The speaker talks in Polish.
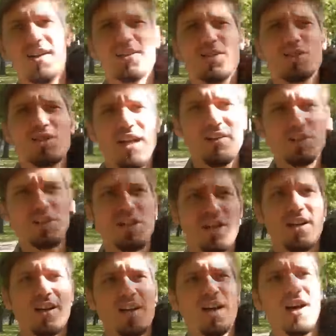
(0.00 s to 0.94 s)
zostawić.
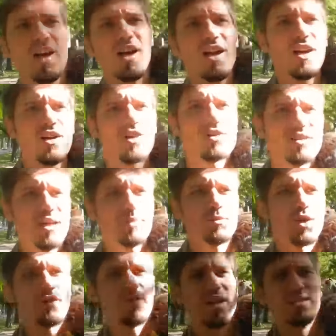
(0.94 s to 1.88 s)
Kot
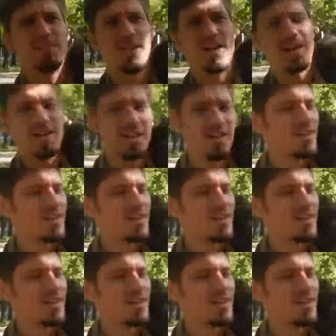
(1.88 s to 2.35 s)
sam dorwie i zje.